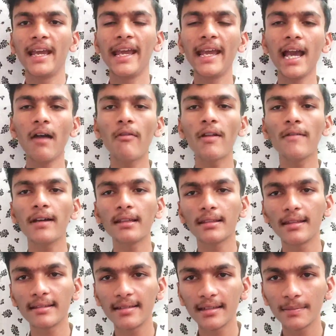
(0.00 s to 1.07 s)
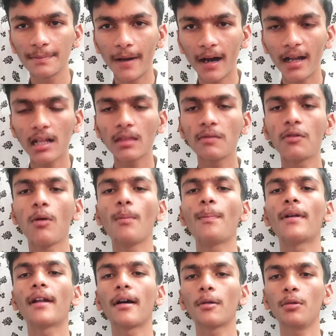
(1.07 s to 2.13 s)
हे एवरीवन दिस इज भारत फ्रॉम
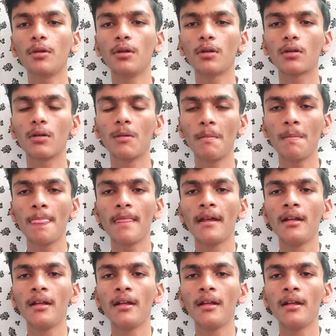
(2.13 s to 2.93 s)
पड़ाकू डॉट कॉम